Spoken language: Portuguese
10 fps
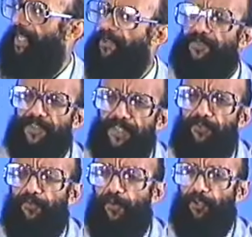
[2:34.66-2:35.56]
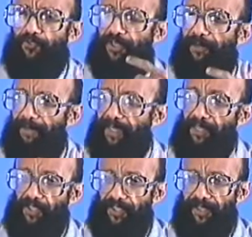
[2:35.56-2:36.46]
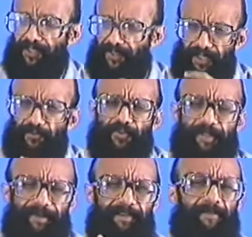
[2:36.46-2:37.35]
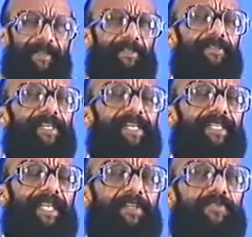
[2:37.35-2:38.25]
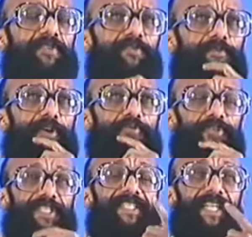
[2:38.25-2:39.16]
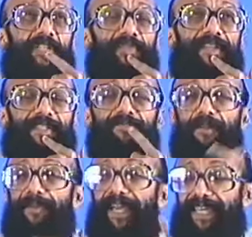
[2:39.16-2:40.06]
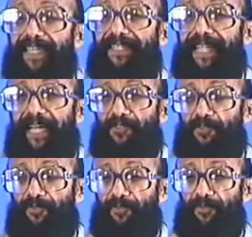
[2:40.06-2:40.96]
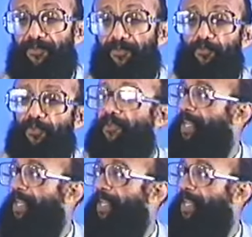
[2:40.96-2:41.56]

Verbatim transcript: Teriam sido votos também de. A senhora nem usou essa palavra, perdão. Teriam sido votos de insatisfação também aqueles dados para o doutor